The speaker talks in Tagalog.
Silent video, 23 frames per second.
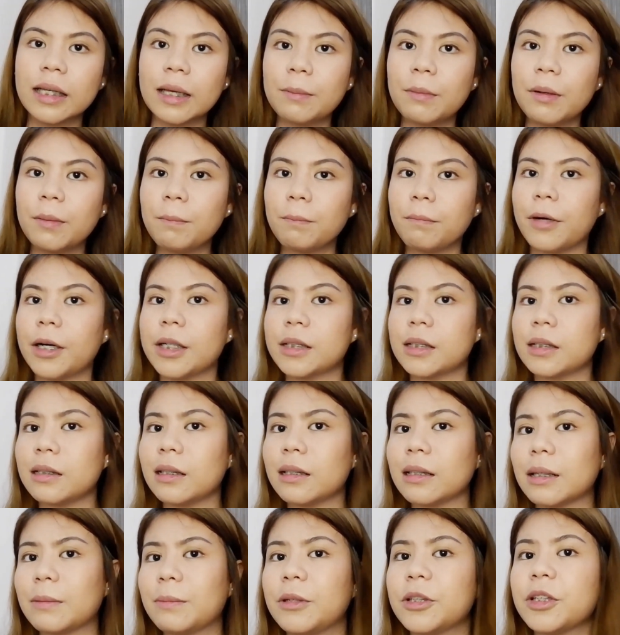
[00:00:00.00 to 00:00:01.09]
Sa ibang parts
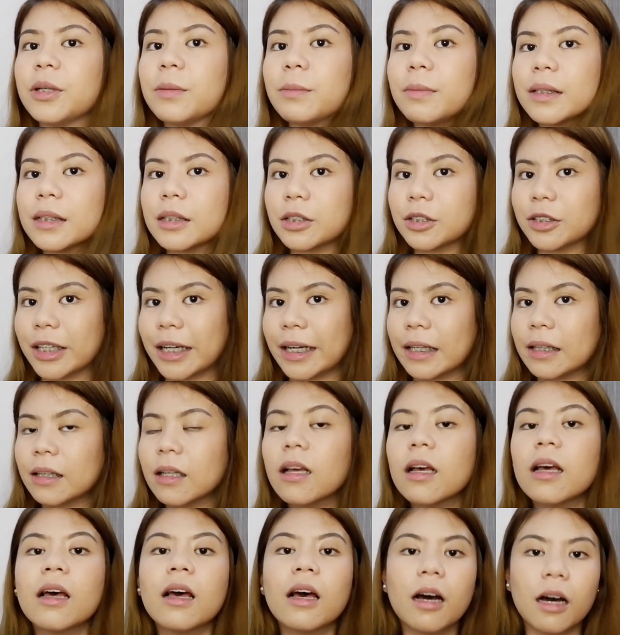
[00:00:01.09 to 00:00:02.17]
lang naman, yung iba straight
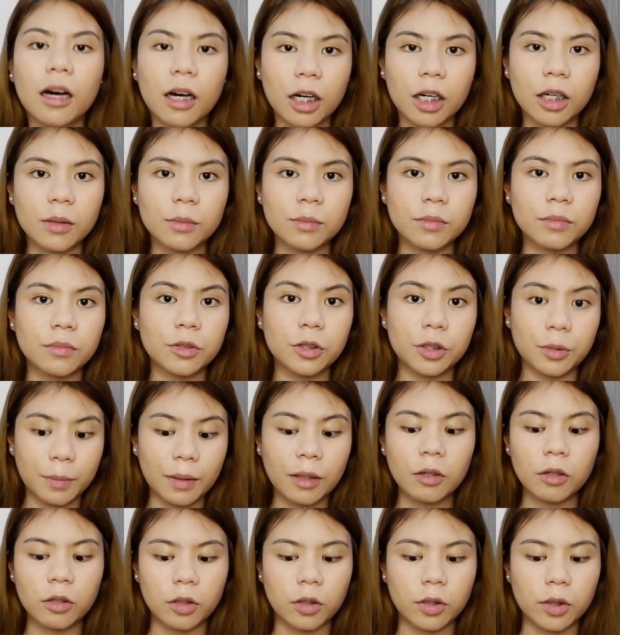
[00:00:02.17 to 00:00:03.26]
um,
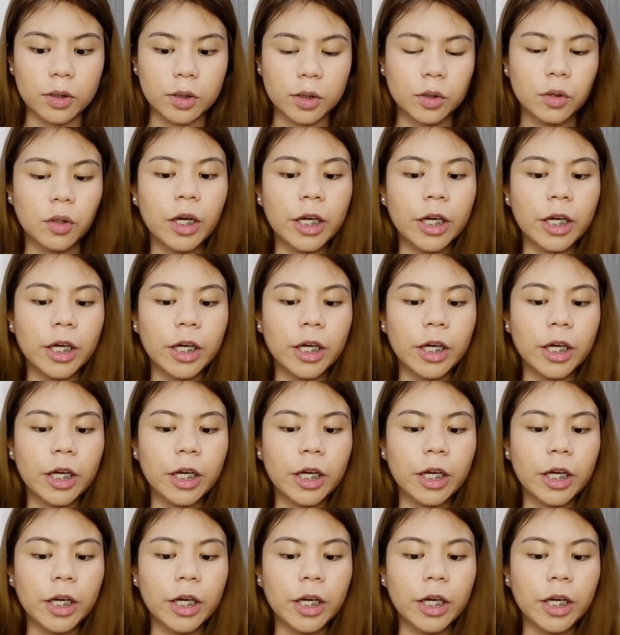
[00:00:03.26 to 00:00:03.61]
Bacolod.